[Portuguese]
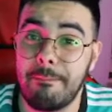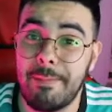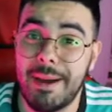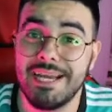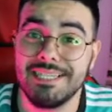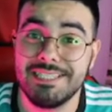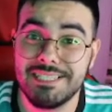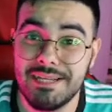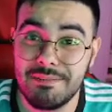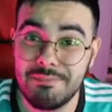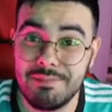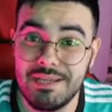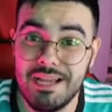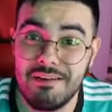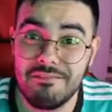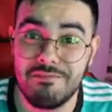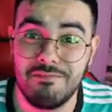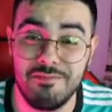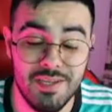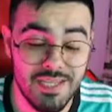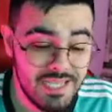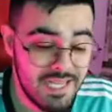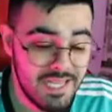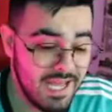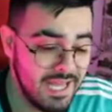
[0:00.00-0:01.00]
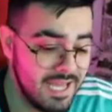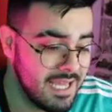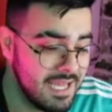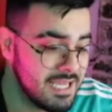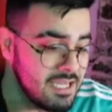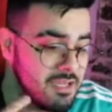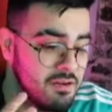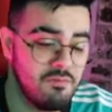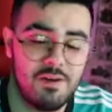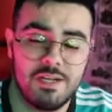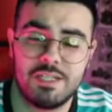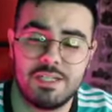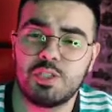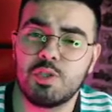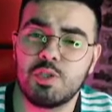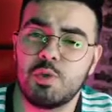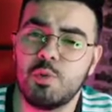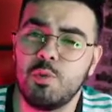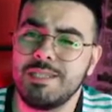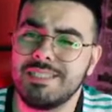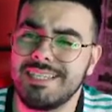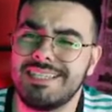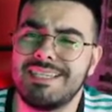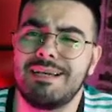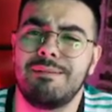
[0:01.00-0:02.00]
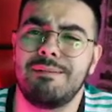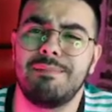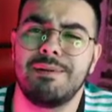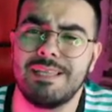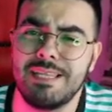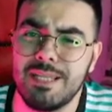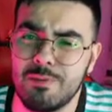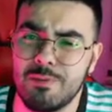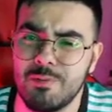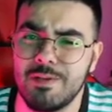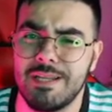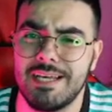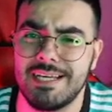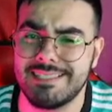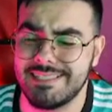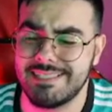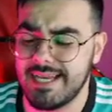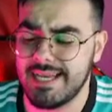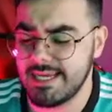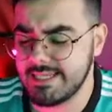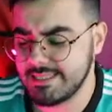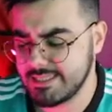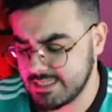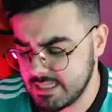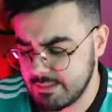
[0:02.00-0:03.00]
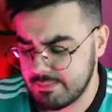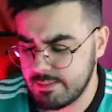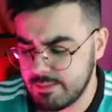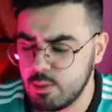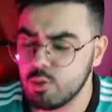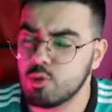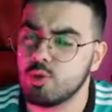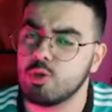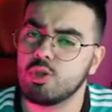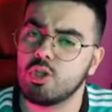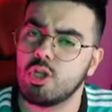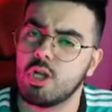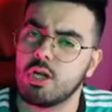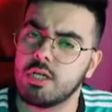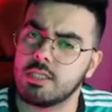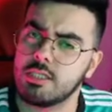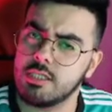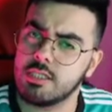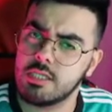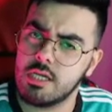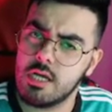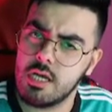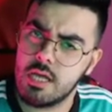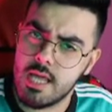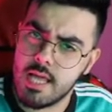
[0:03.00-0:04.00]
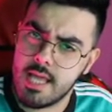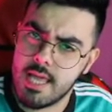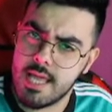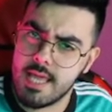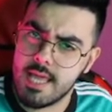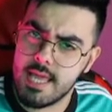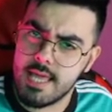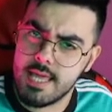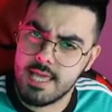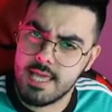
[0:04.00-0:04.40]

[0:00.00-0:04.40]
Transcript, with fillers: da mais da minha vida, eu faço coisa aí a meter kudasai, você tá maluco, eu troco assim, ó.